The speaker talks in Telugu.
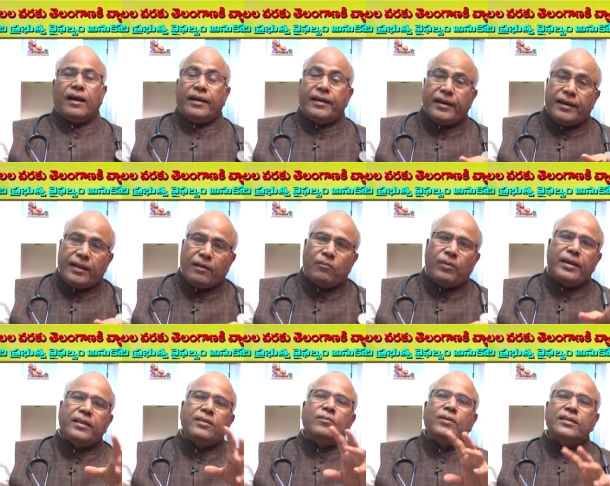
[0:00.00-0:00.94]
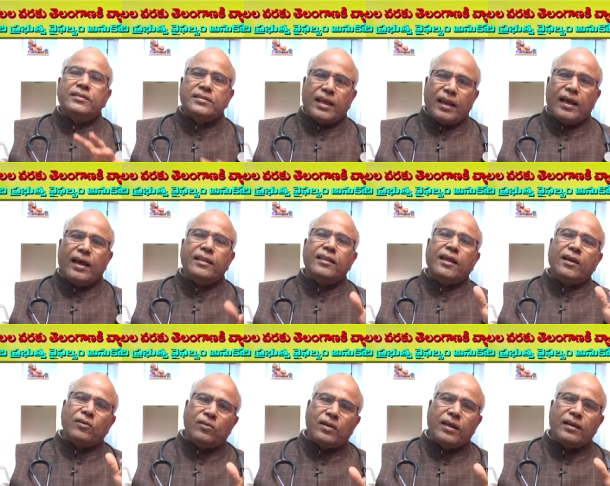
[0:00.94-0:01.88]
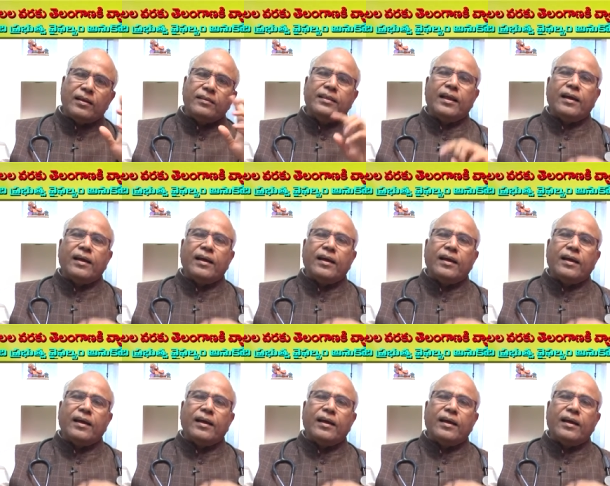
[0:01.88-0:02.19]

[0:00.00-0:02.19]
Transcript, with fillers: అంటే డెబ్బై ఐదు మంది సలహాదారులు ఉన్నారు